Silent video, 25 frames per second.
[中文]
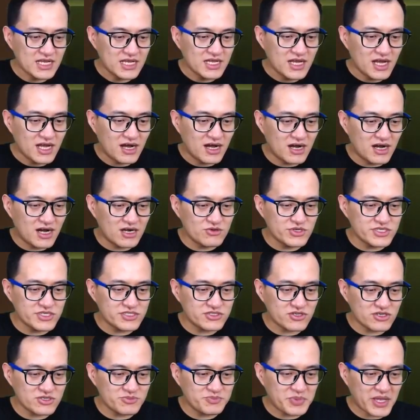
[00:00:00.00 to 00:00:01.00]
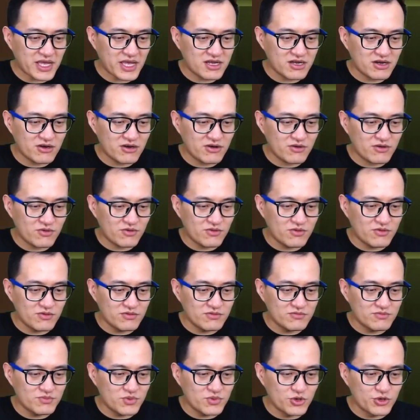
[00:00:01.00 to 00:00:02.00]
啊，resource pack
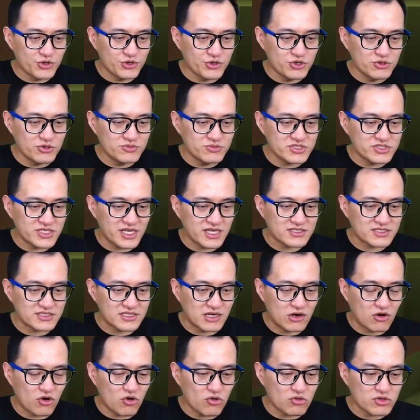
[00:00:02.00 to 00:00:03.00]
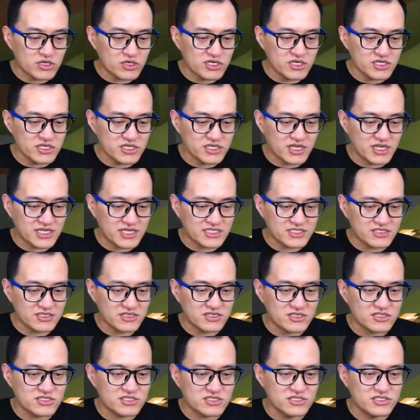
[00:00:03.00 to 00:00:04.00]
volume test。哦，可以来
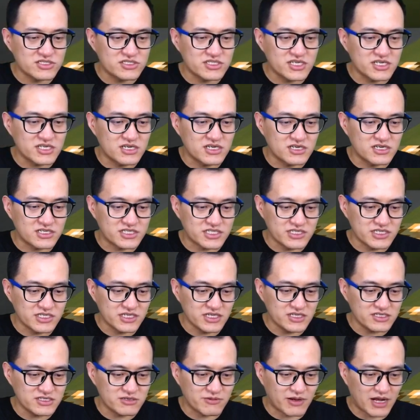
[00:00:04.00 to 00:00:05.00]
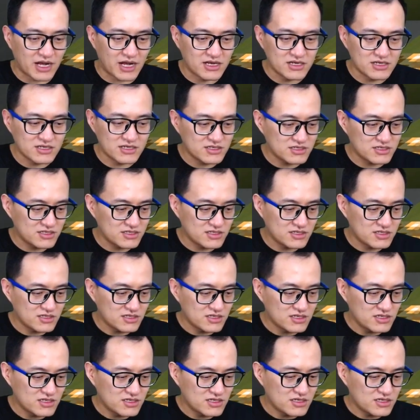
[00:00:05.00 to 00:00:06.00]
测试这个声音是吧？
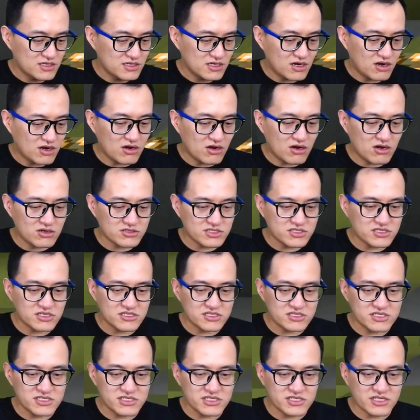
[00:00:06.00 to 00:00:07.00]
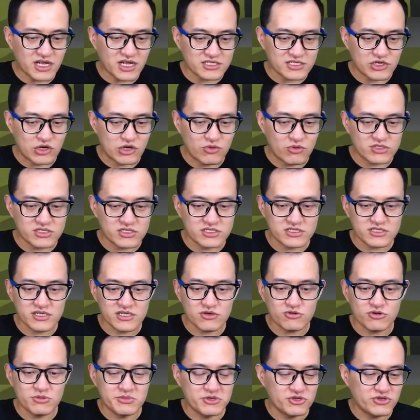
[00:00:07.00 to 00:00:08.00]
哦，测试声音大小。我的声音
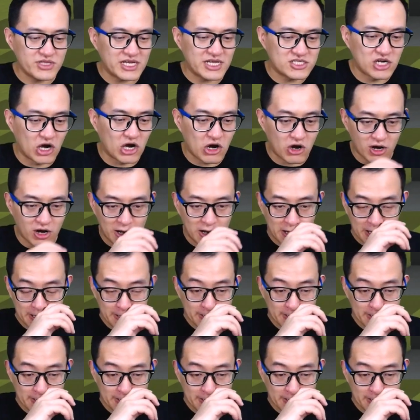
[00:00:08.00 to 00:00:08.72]
会不会有点吵？